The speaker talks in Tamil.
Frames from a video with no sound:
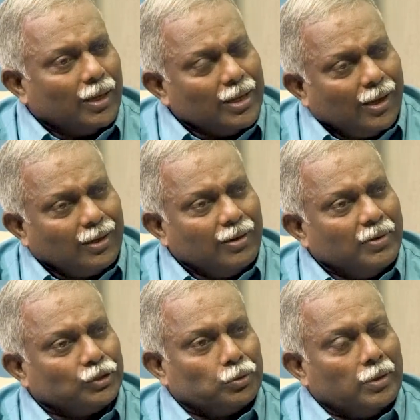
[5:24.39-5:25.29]
நான்
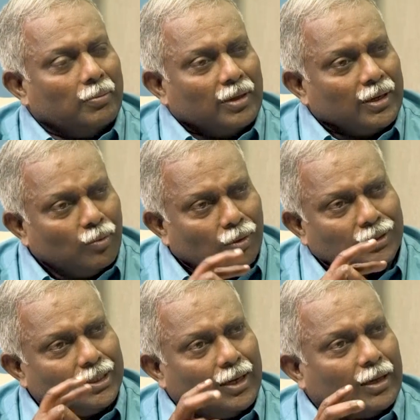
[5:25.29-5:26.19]
ஏற்கனவே சொன்ன மாதிரி ஒரு
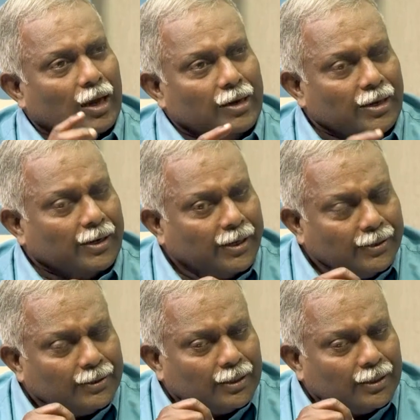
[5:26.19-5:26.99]
சில காரியங்கள்